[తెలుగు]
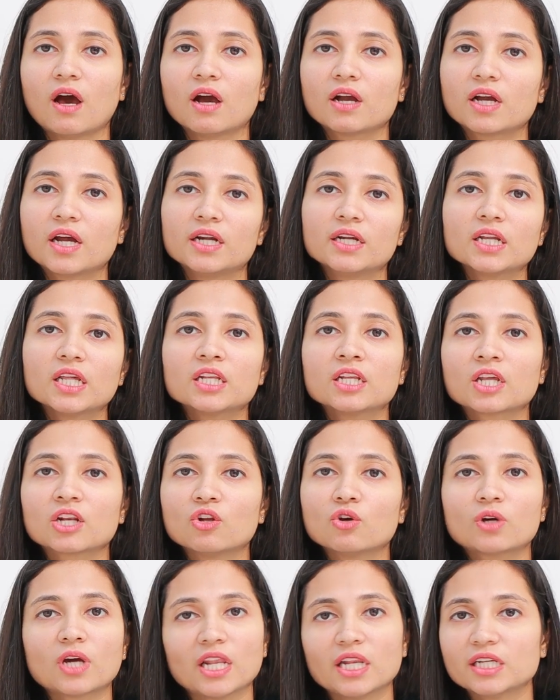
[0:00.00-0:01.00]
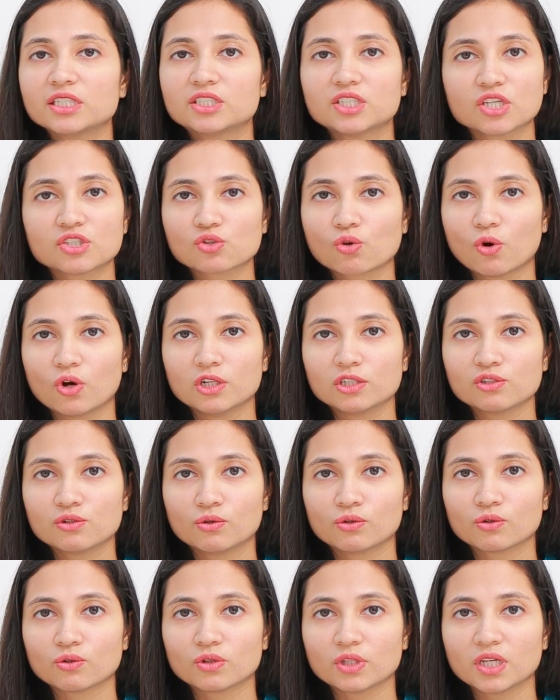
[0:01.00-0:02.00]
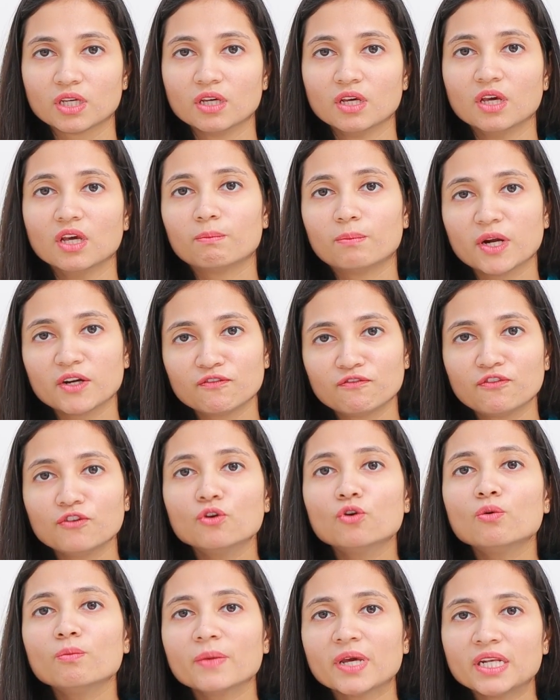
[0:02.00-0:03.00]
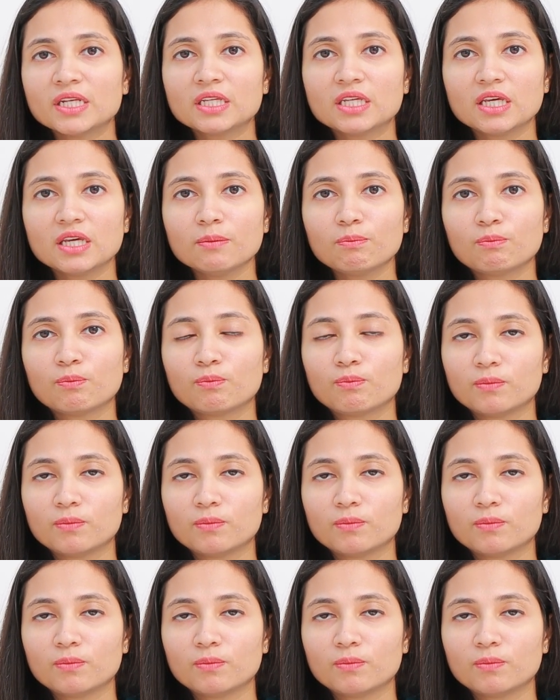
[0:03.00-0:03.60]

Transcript: ఆ కంటైనర్లో కలెక్ట్ చేసుకోవాల్సి ఉంటుంది బట్ ఫ్యూ మెన్కి